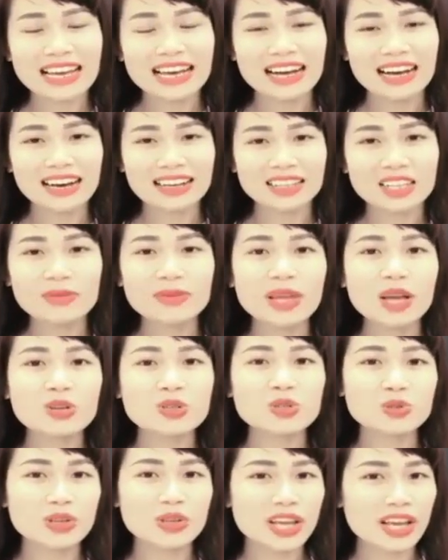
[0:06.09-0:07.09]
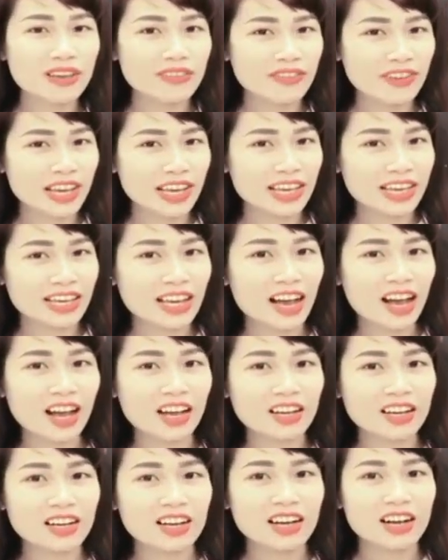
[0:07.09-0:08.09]
À, tiếp theo chủ đề về
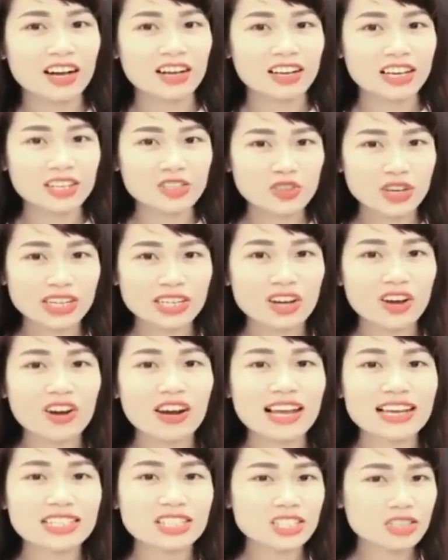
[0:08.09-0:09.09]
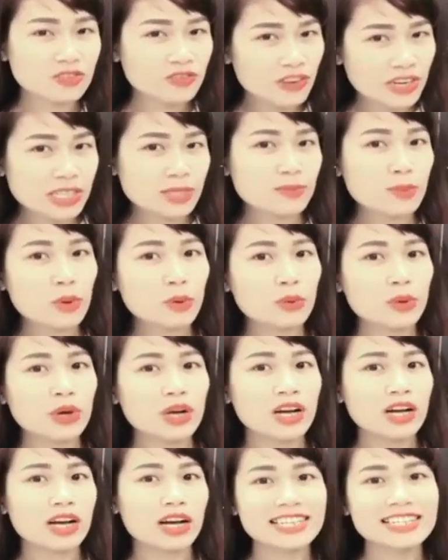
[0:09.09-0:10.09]
à, Ờ, kinh doanh online trên Facebook
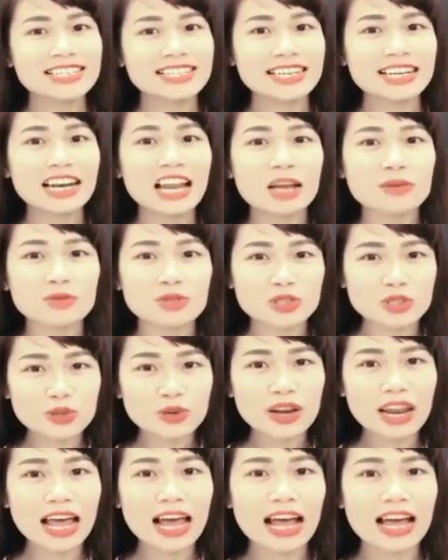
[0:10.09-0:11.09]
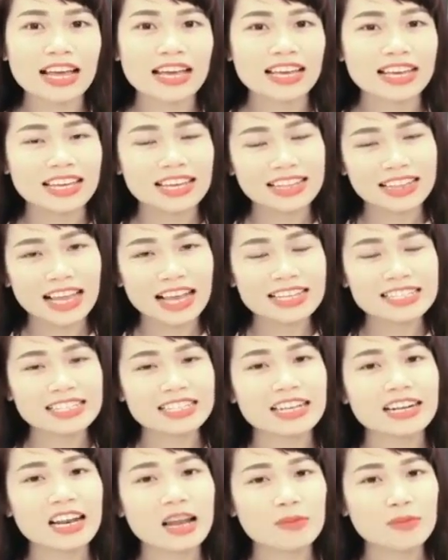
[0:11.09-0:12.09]
Trang xin nhắc lại một chút là hiện tại
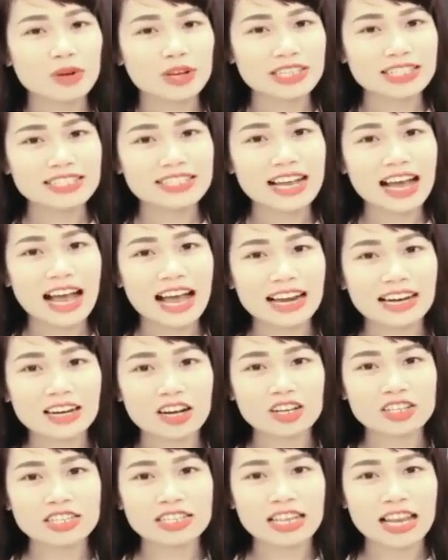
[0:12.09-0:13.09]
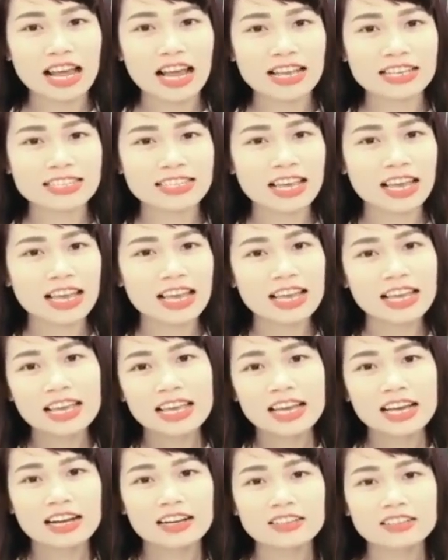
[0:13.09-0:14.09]
Trang đang làm một cái dự án đó chính là sẽ
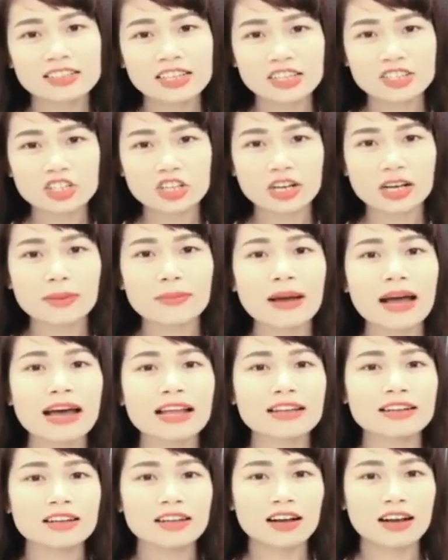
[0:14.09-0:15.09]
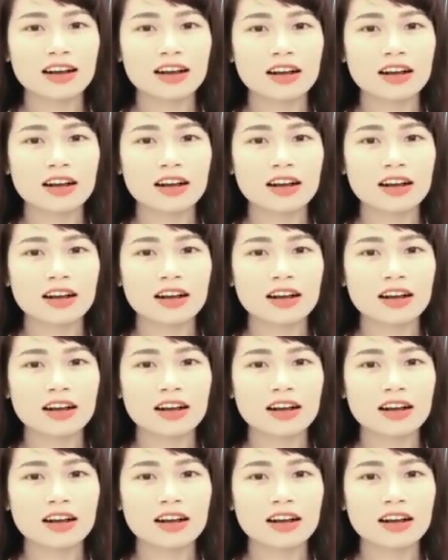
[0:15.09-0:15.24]
hướng dẫn cho các bạn